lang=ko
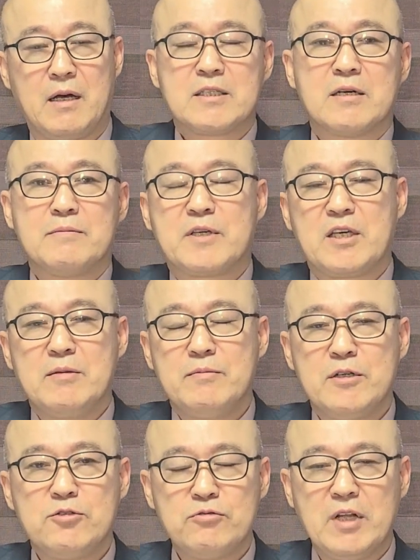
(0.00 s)
지금
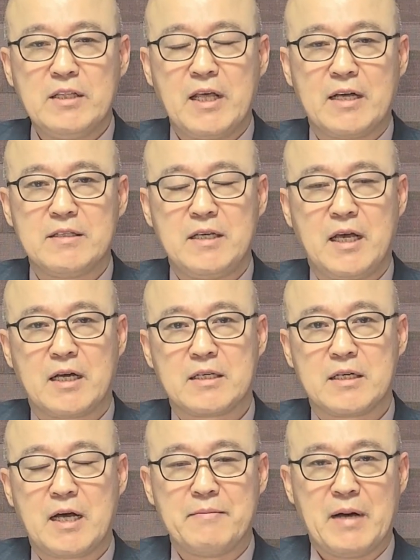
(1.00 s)
김어준에 대한
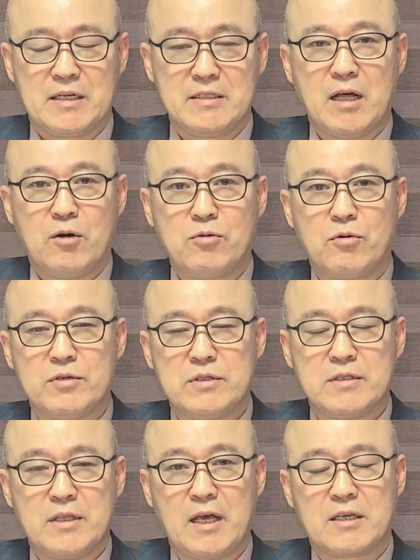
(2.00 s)
이야기가 많이 나오고
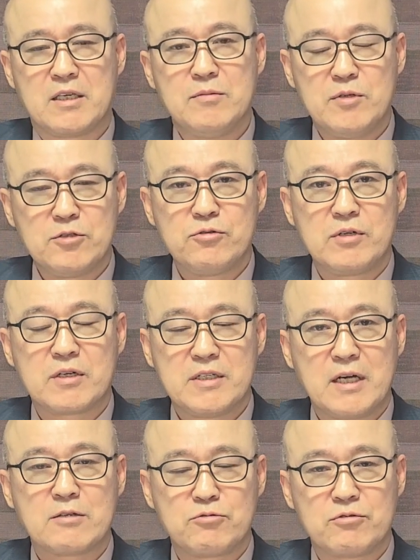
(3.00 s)
있는데 김어준을
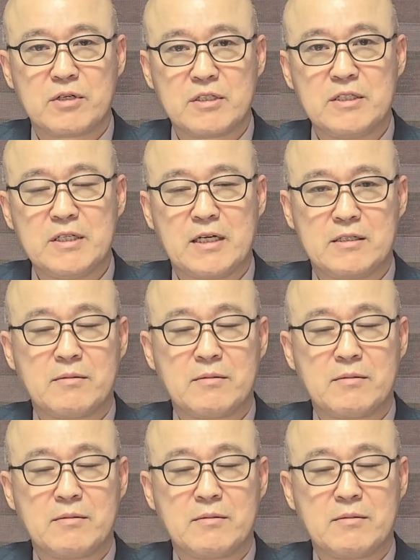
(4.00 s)
그냥 둘 것이냐.